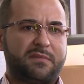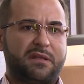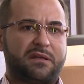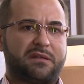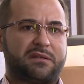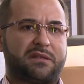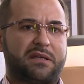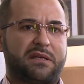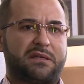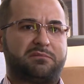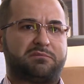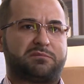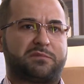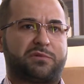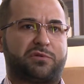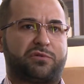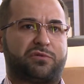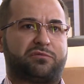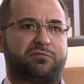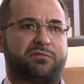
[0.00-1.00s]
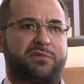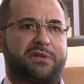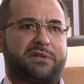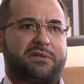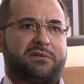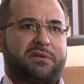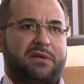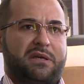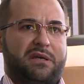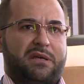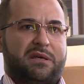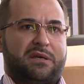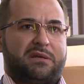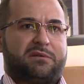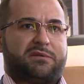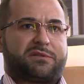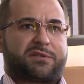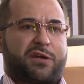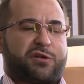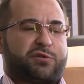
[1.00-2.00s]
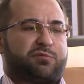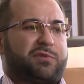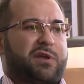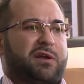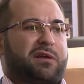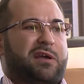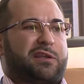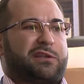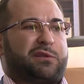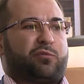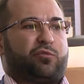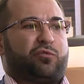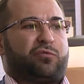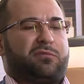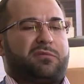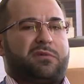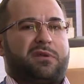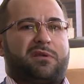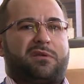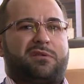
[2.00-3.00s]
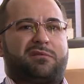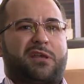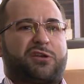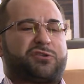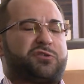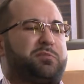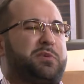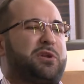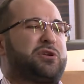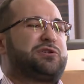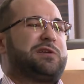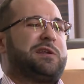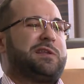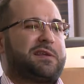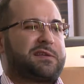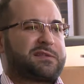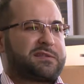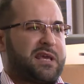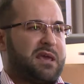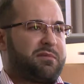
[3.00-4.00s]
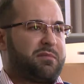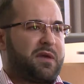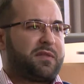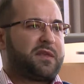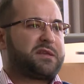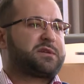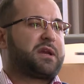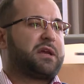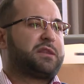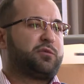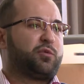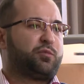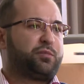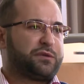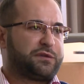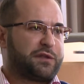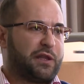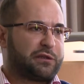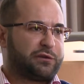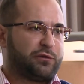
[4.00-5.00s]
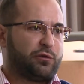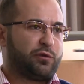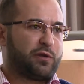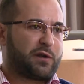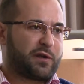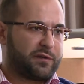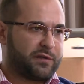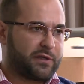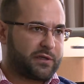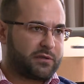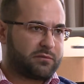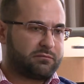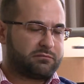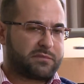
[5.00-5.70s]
да, то мы, скажем так, к этому даже пришли не сами, а нас к этому подтолкнул рынок.